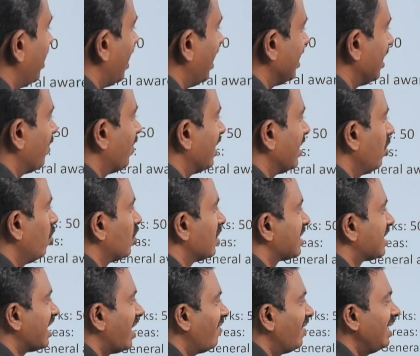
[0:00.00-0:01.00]
அந்த மாதிரி ஒரு
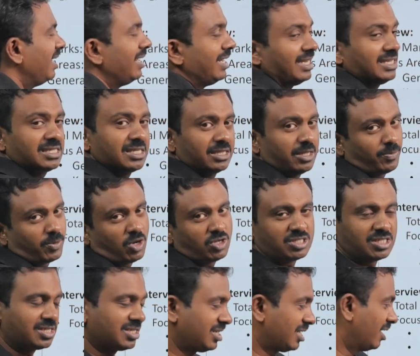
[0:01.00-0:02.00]
செவன் டேஸ் இந்த
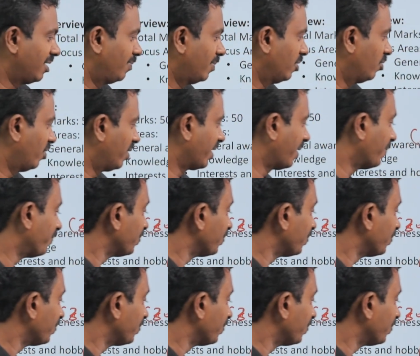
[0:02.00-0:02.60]
ப்ராசஸை ரன் பண்ணுவாங்க